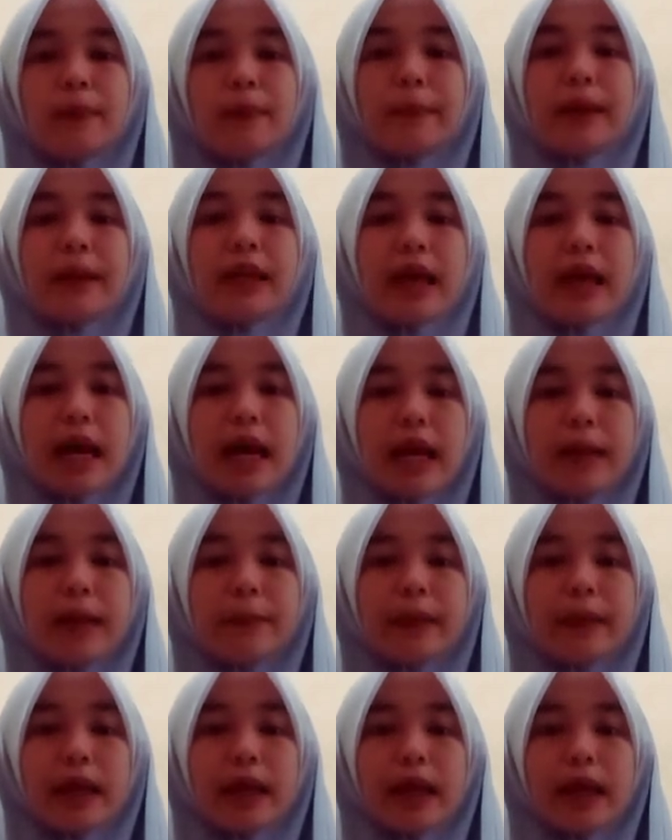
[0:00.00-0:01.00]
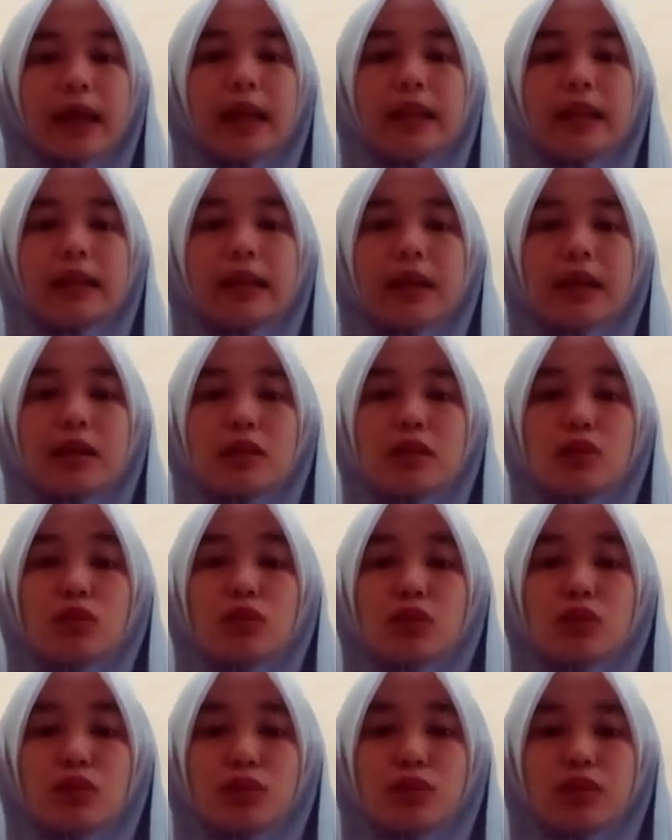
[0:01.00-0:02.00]
Padahal mereka tidak
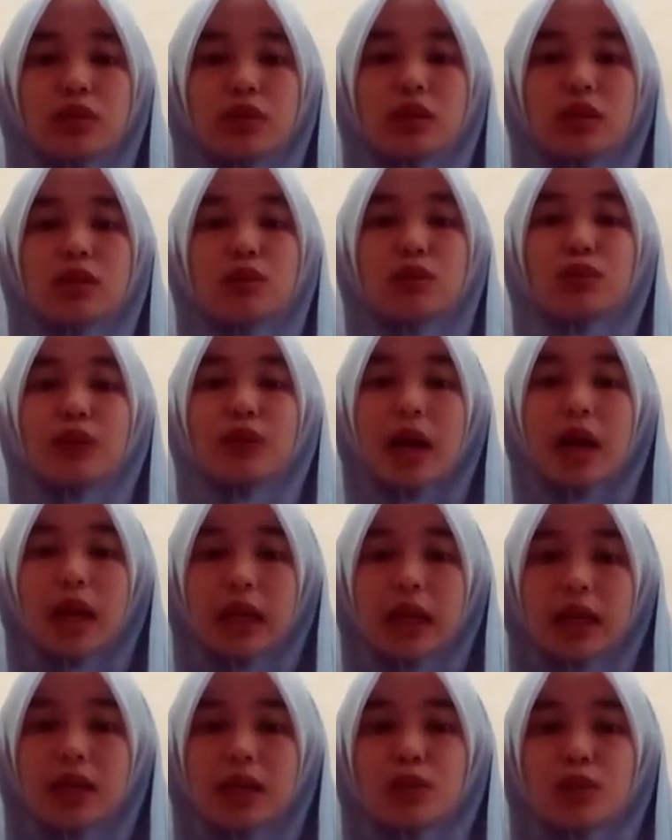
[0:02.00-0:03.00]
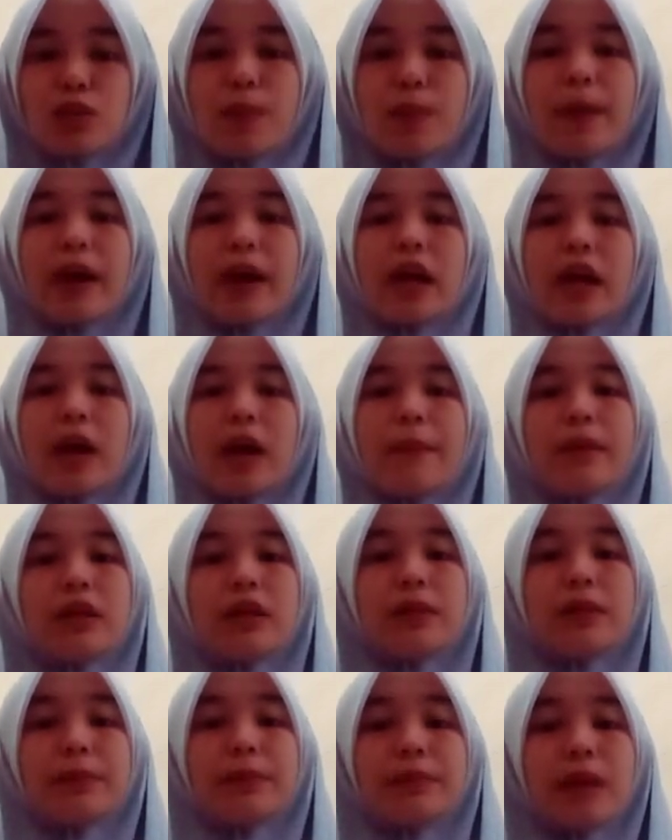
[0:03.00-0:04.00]
disuruh kecuali supaya
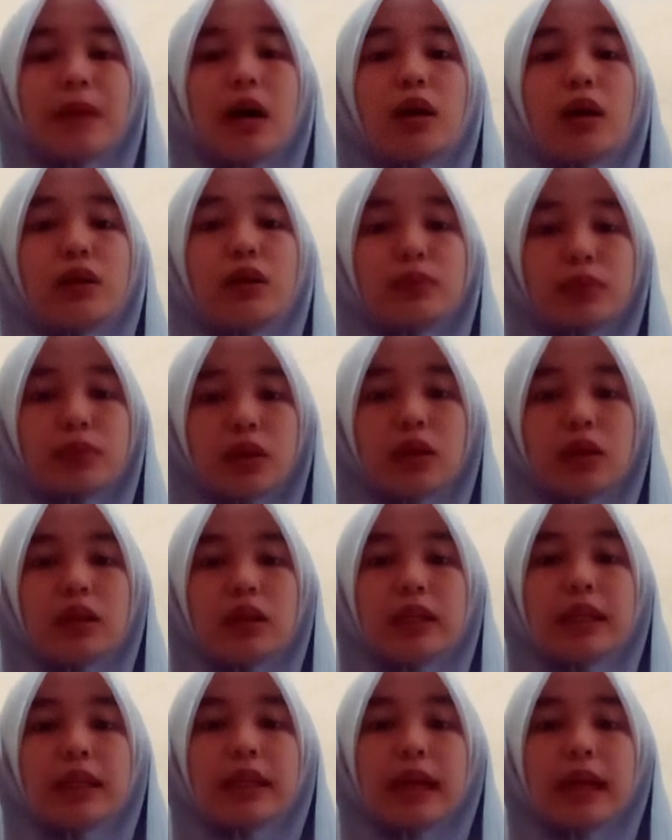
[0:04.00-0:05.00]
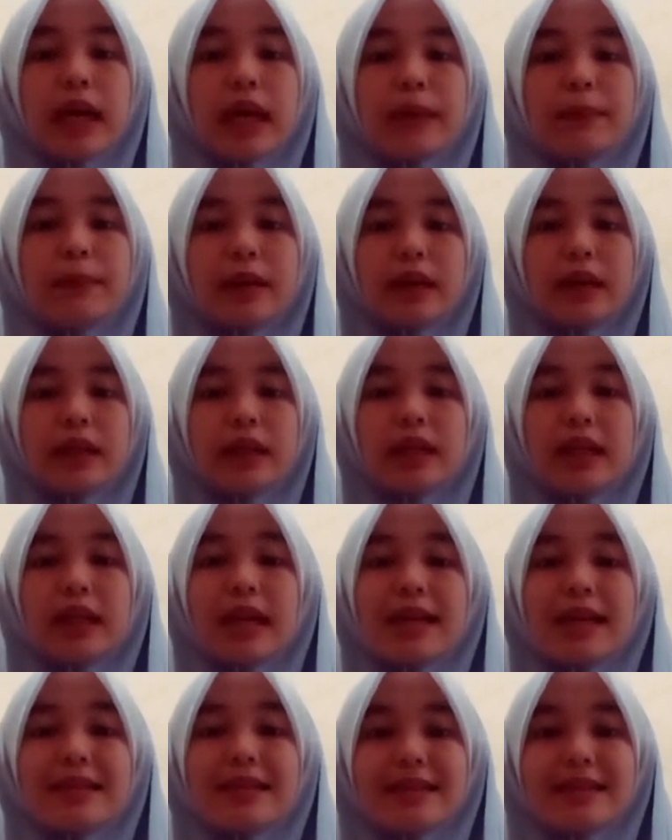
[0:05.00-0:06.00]
menyembah Allah dengan
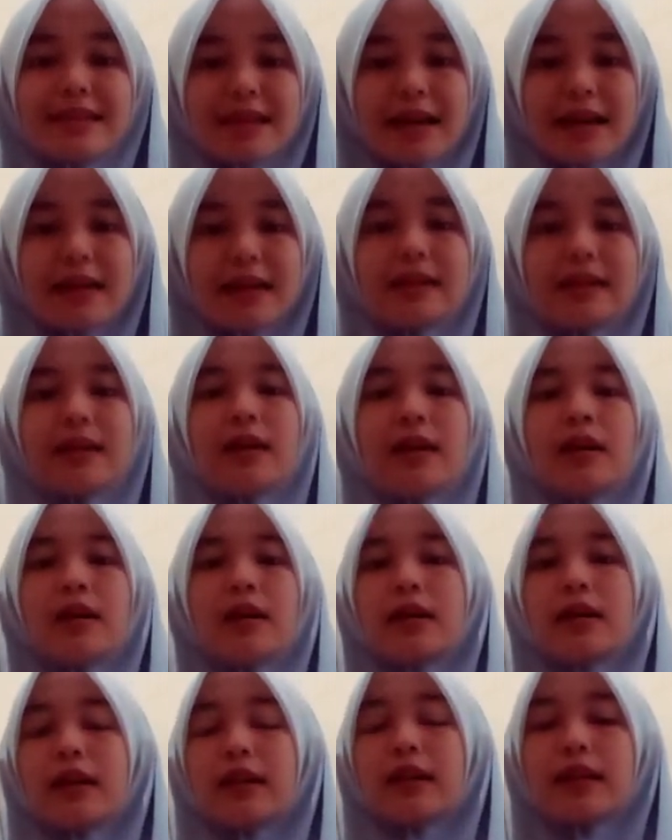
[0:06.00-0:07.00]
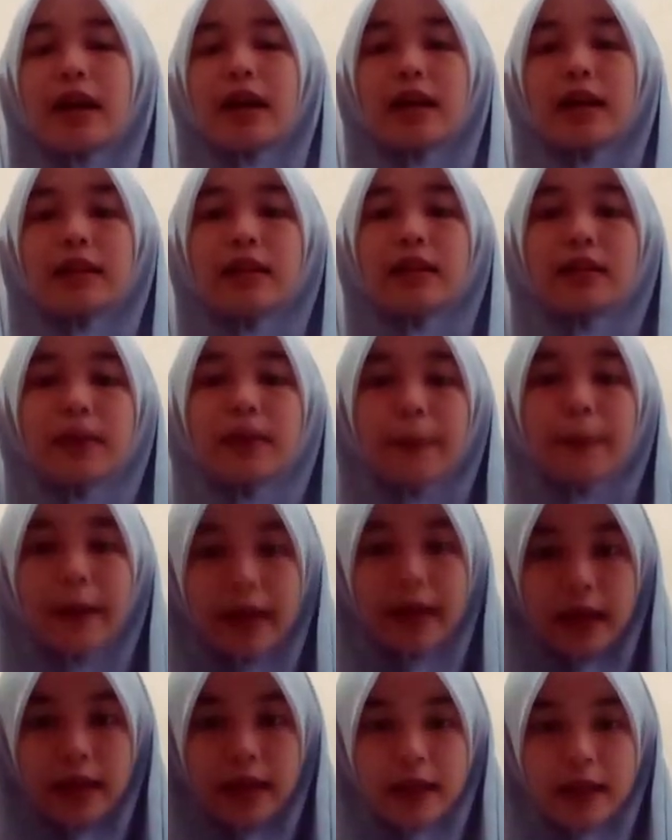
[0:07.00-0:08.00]
mengikhlaskan ketaatan
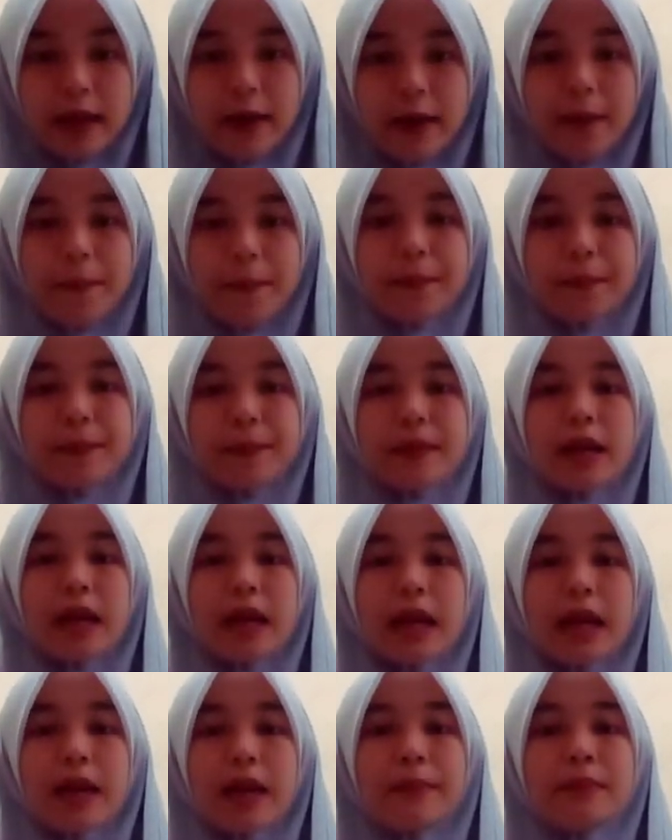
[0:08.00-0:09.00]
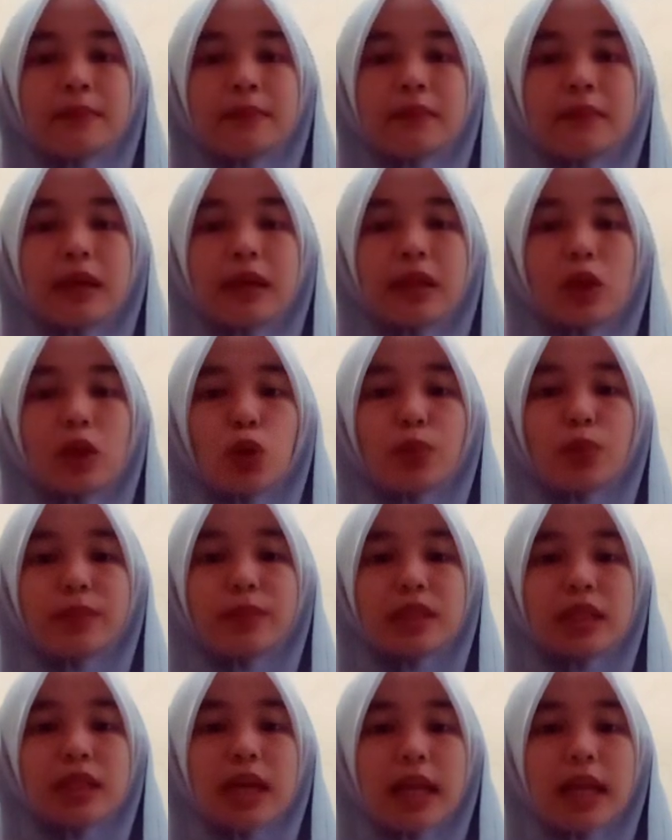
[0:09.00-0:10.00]
kepadanya dalam atau
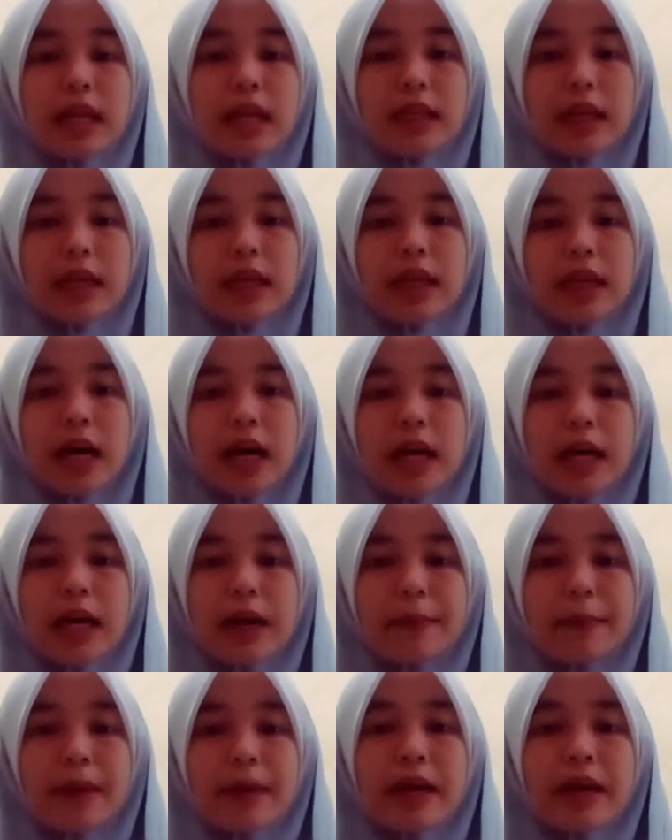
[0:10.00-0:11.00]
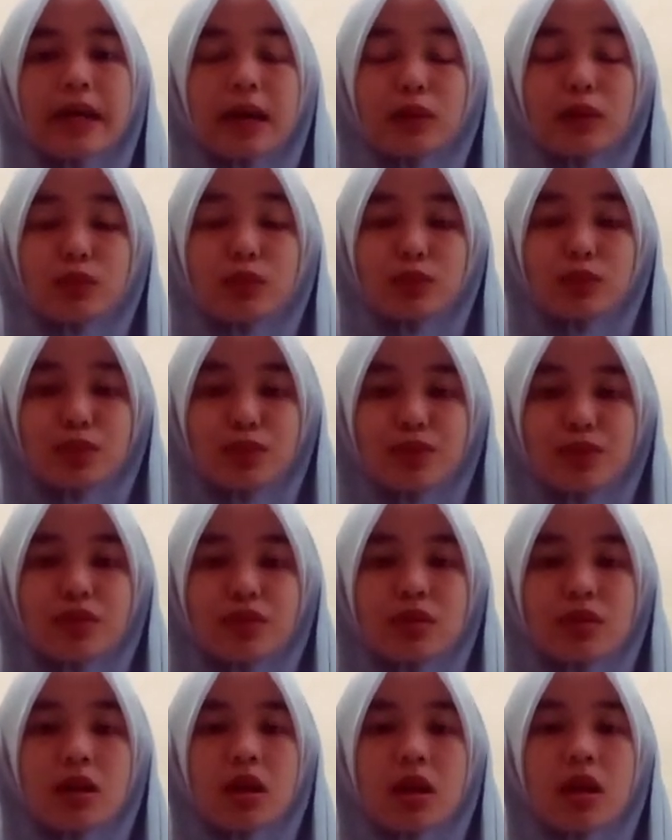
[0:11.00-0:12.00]
menjalankan agama yang
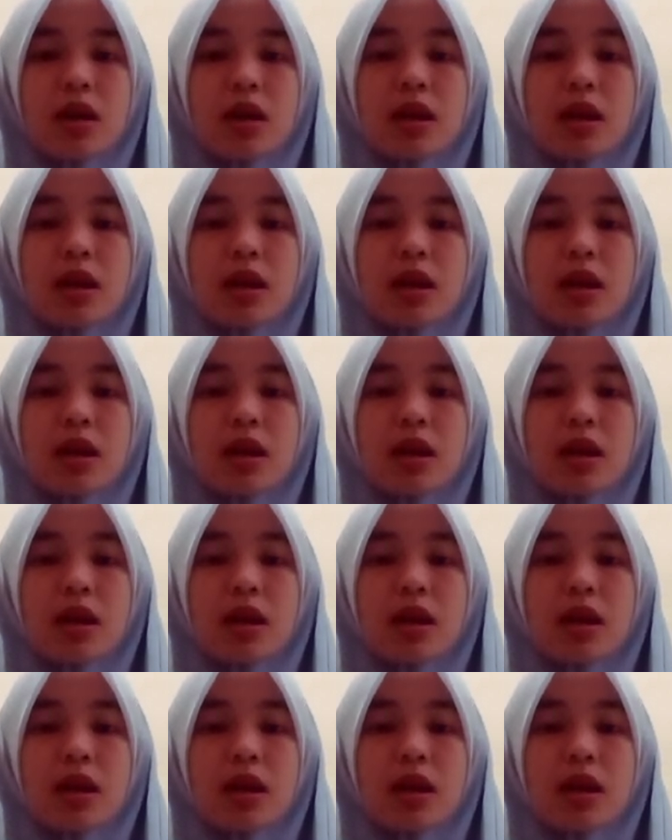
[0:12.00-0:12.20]
lurus